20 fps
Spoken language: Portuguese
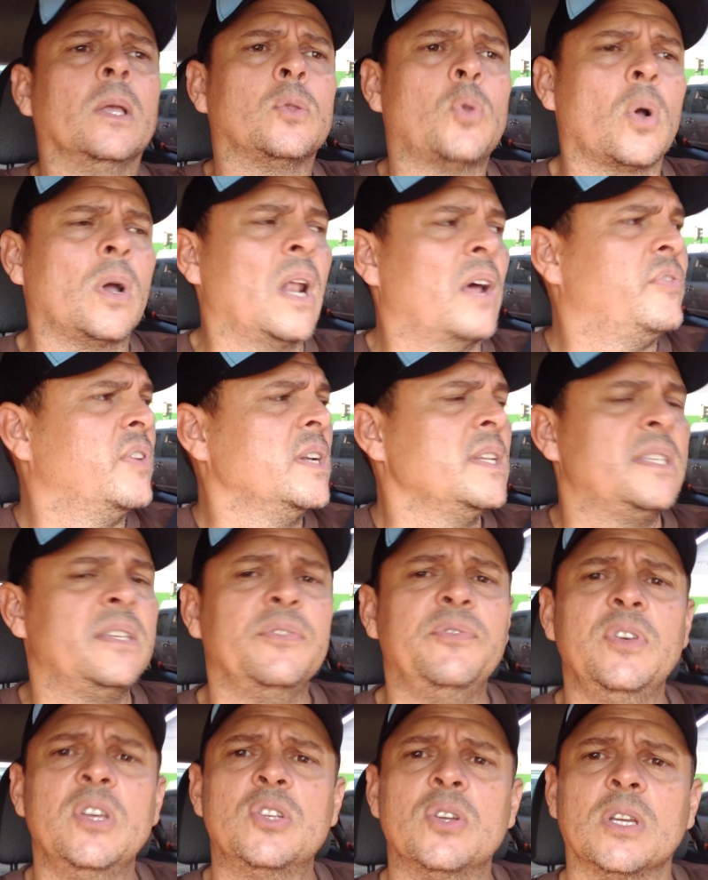Tô gravando
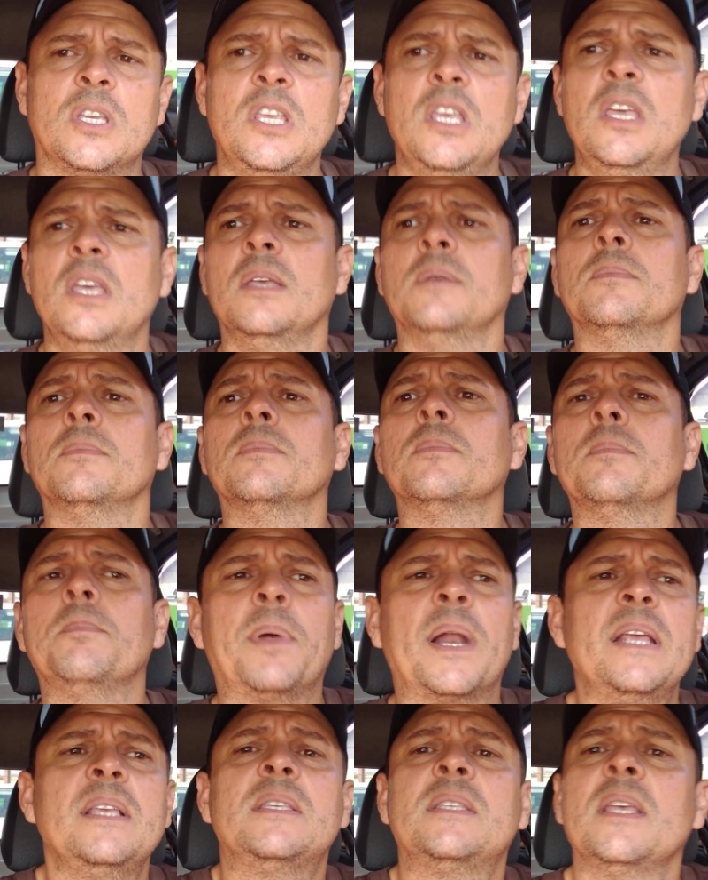esse vídeo aqui
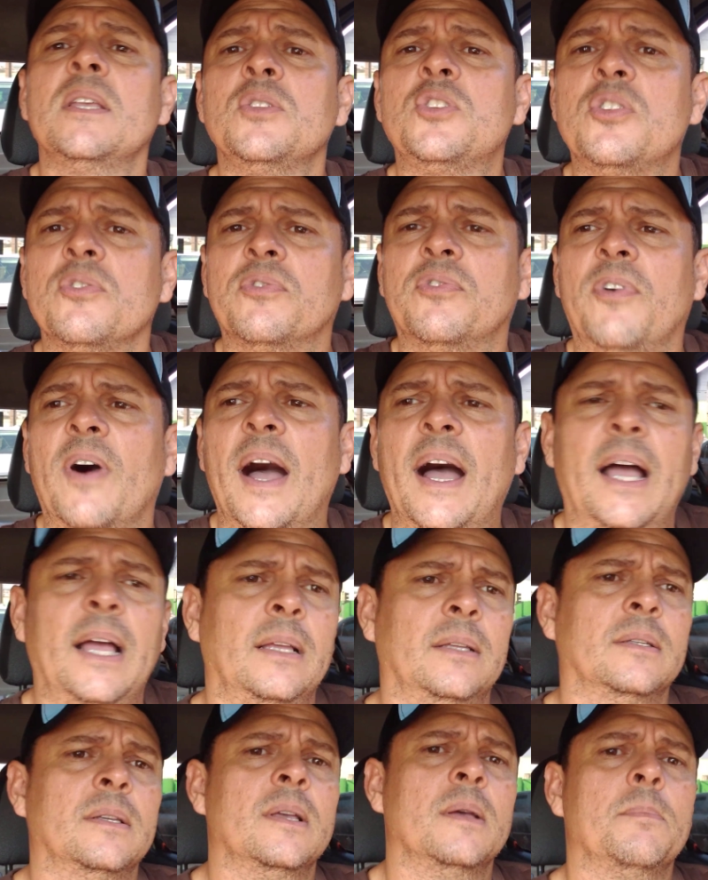para
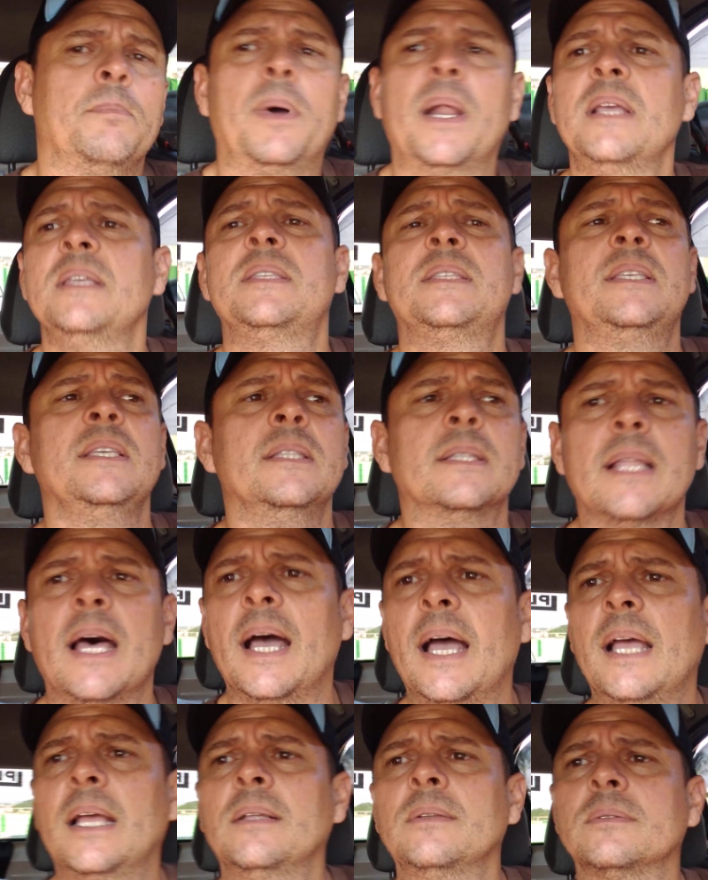incentivar, para
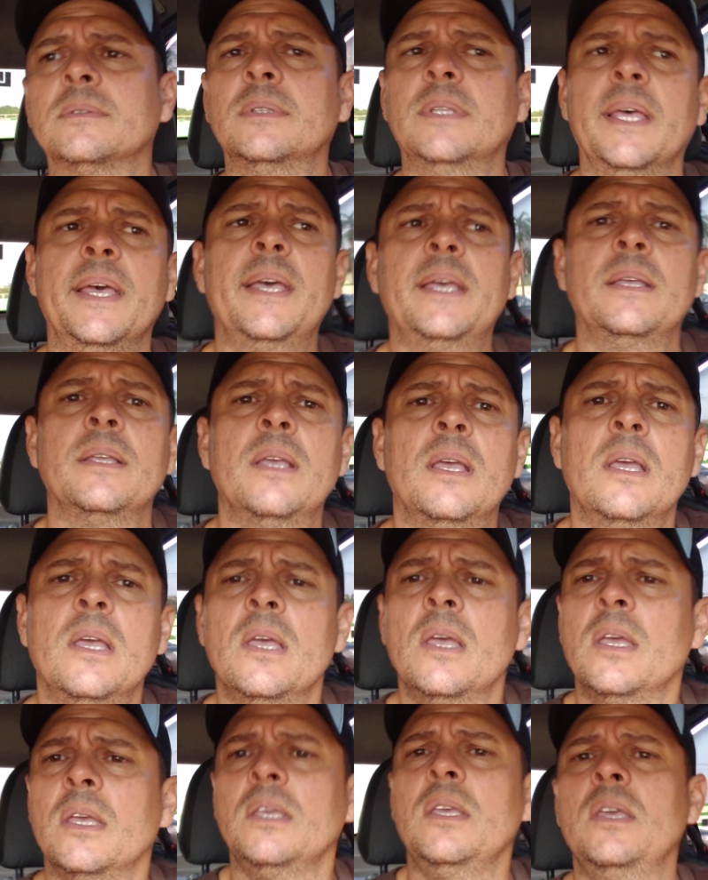ensinar, né?
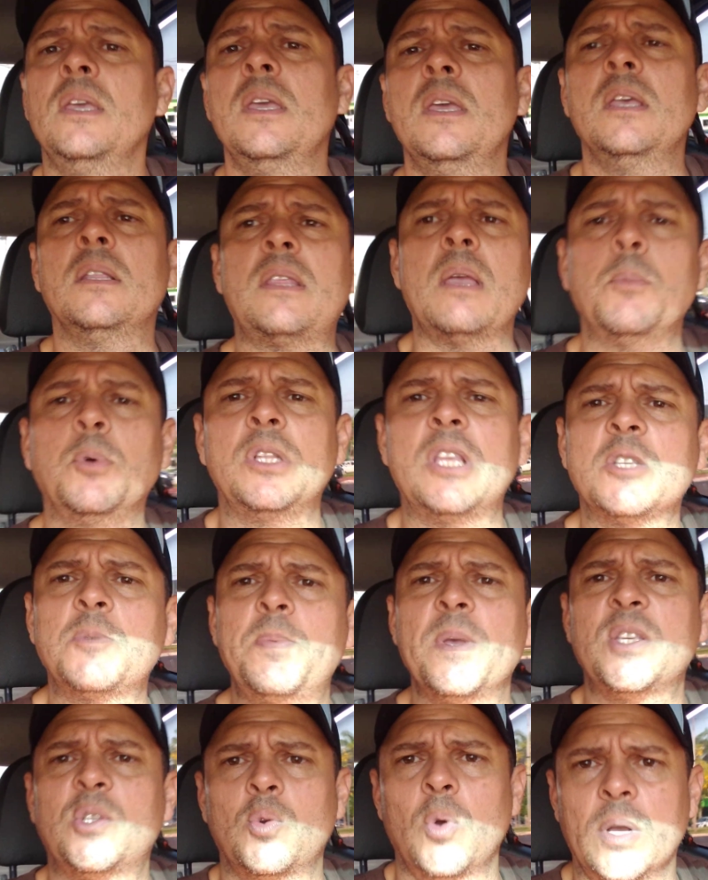E tem muitas
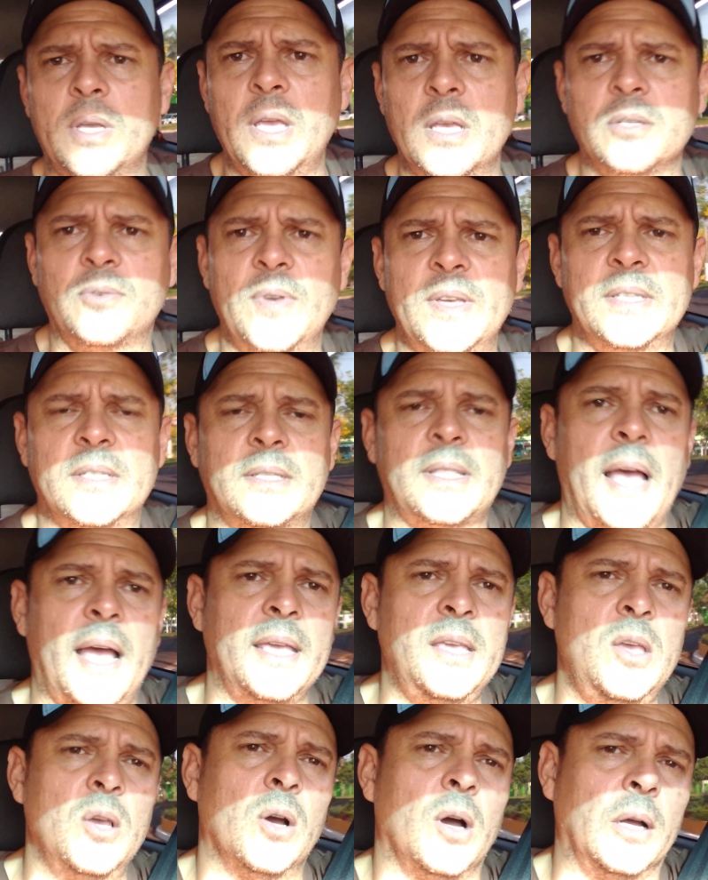pessoas que às vezes tá
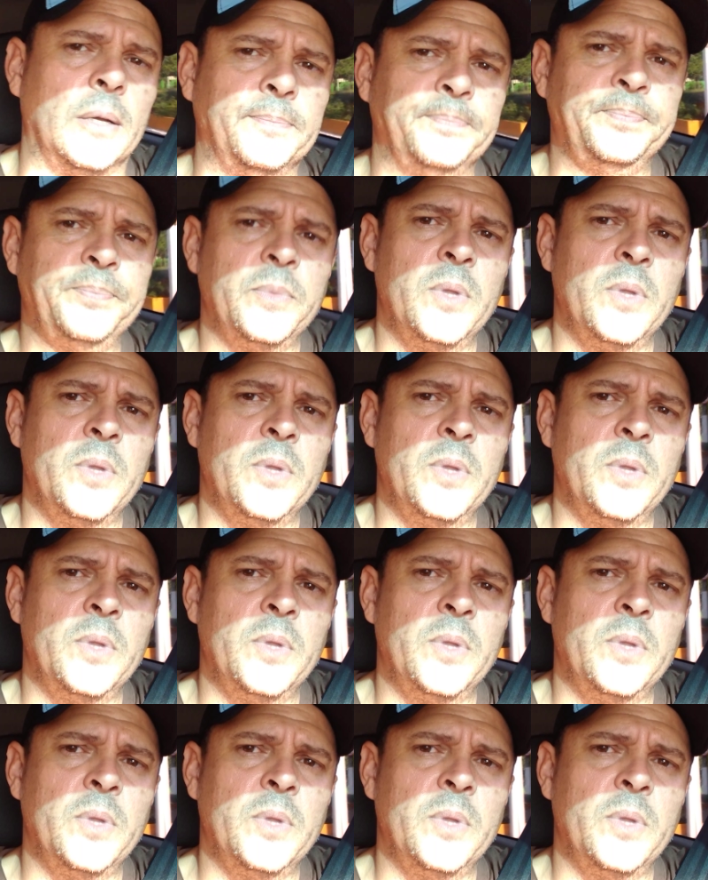aí, ó,